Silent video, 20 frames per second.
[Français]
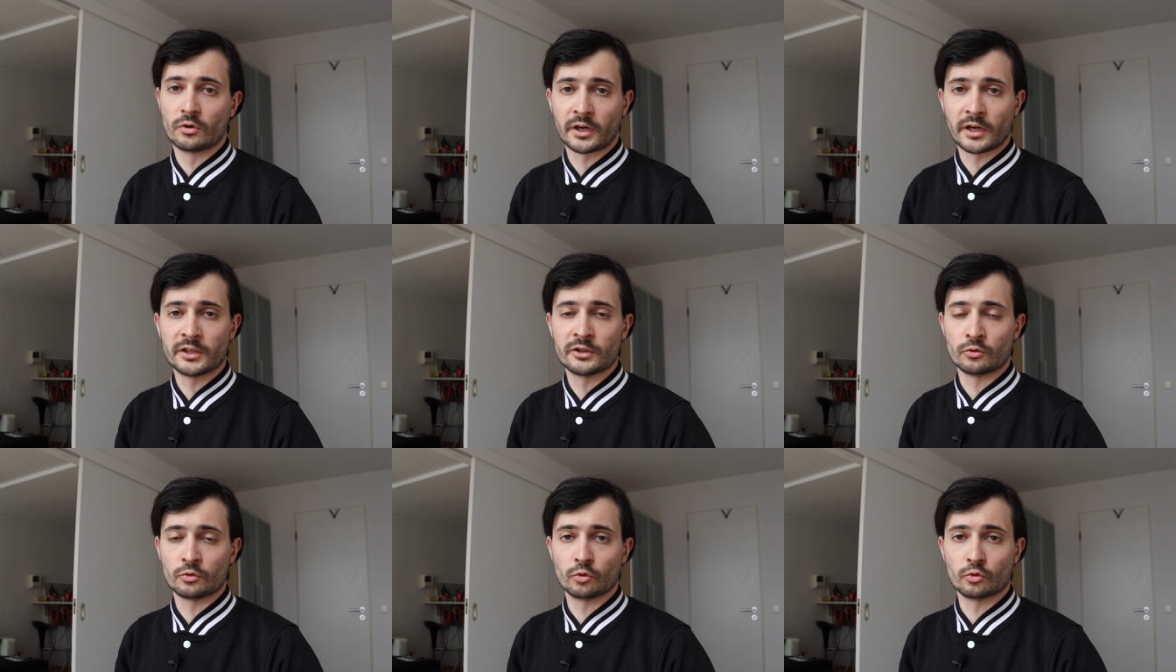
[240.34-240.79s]

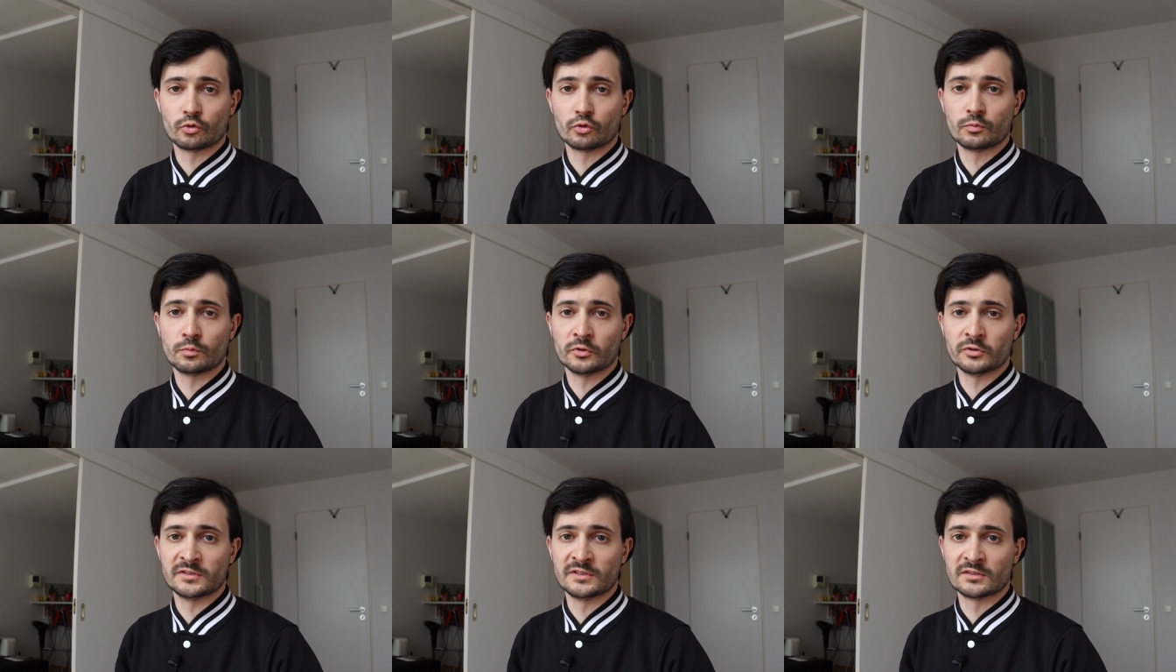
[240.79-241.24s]
règne de
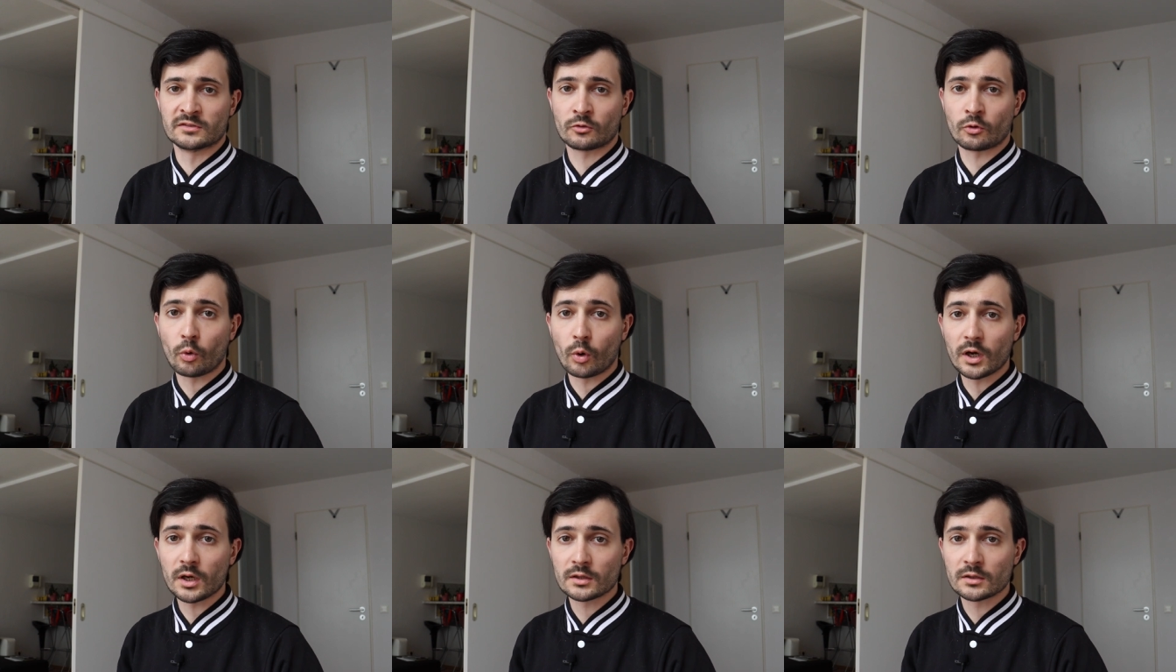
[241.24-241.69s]
Toutmosis
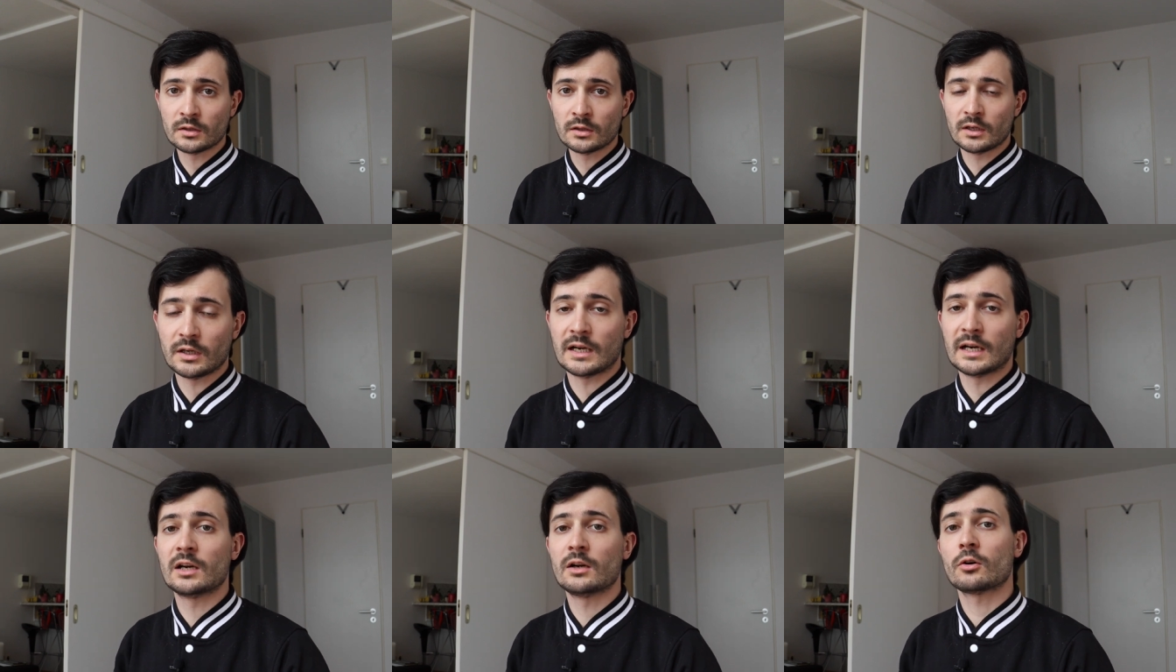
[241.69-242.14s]
III,
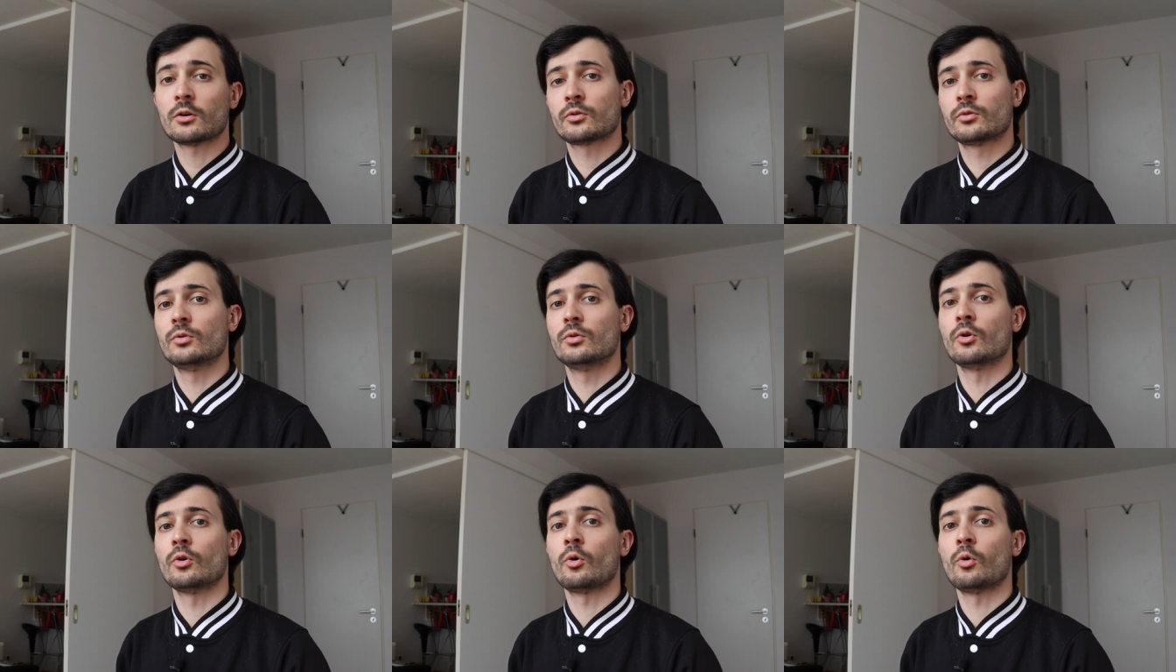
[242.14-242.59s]
alors que
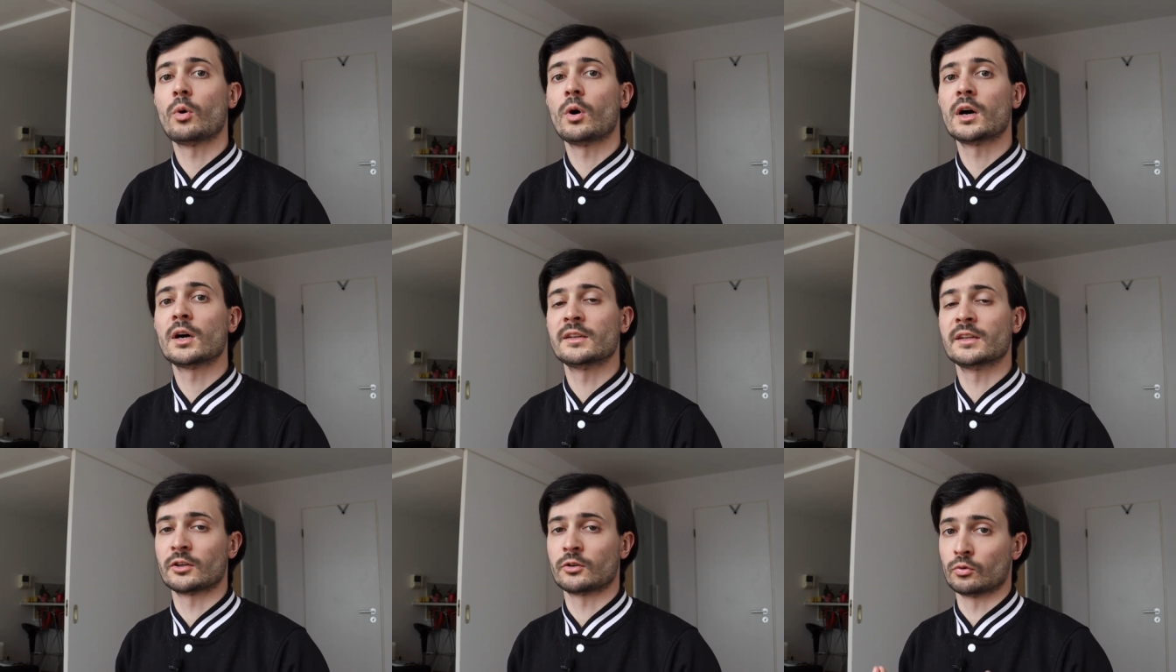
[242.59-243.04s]
le
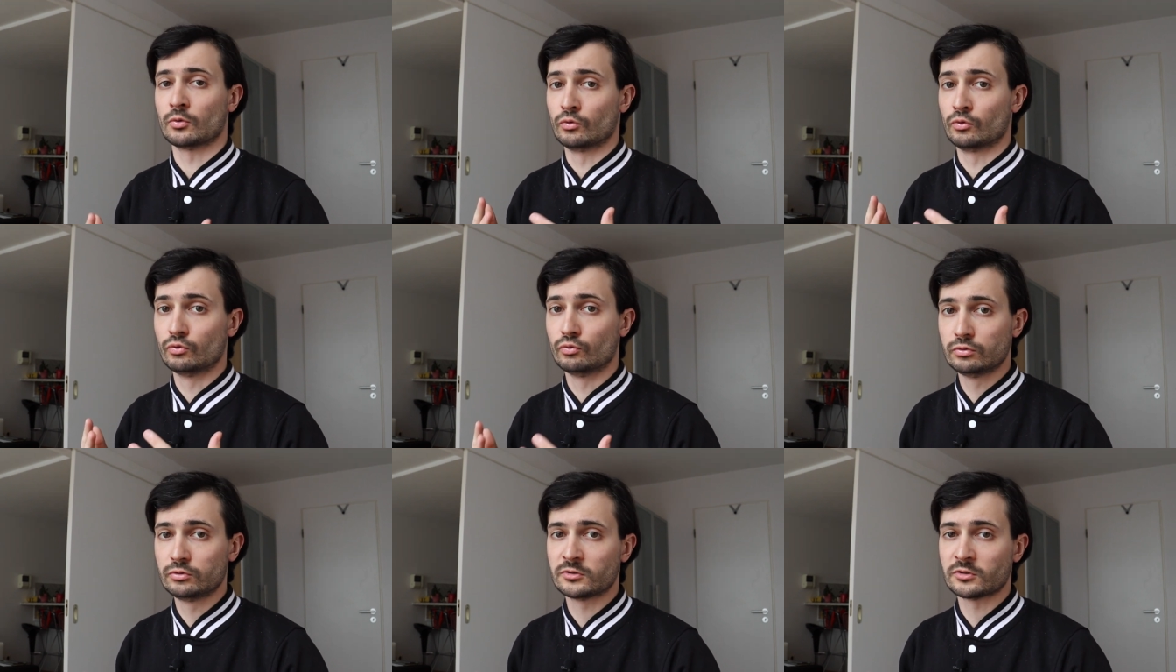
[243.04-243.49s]
roi n'a que
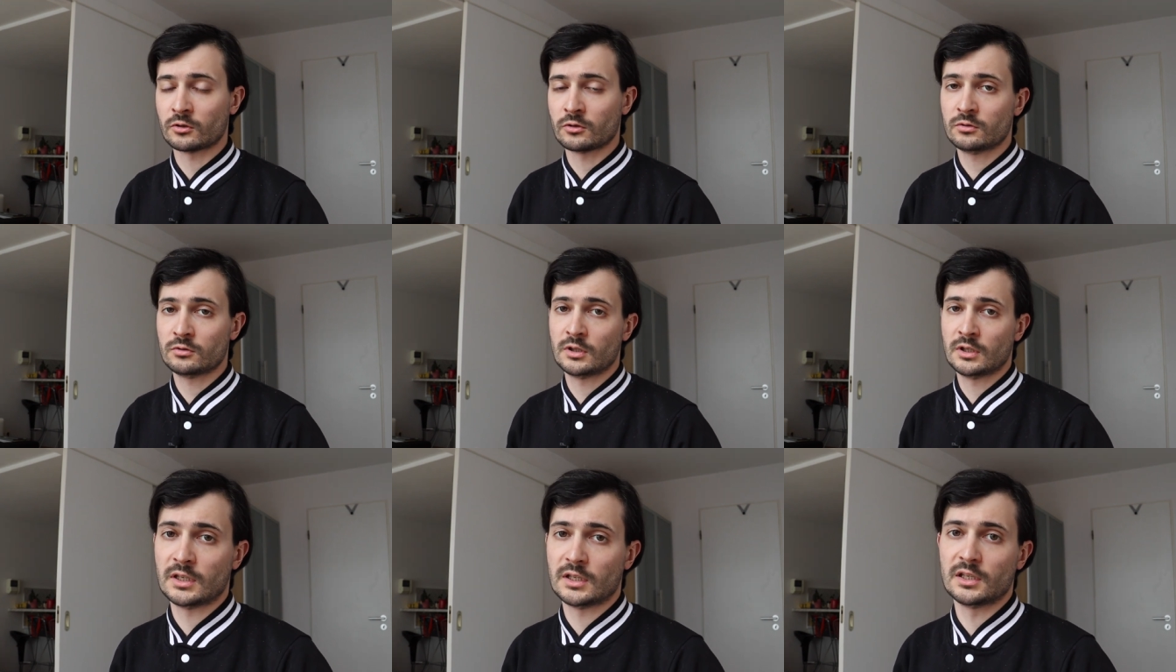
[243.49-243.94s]
12 ans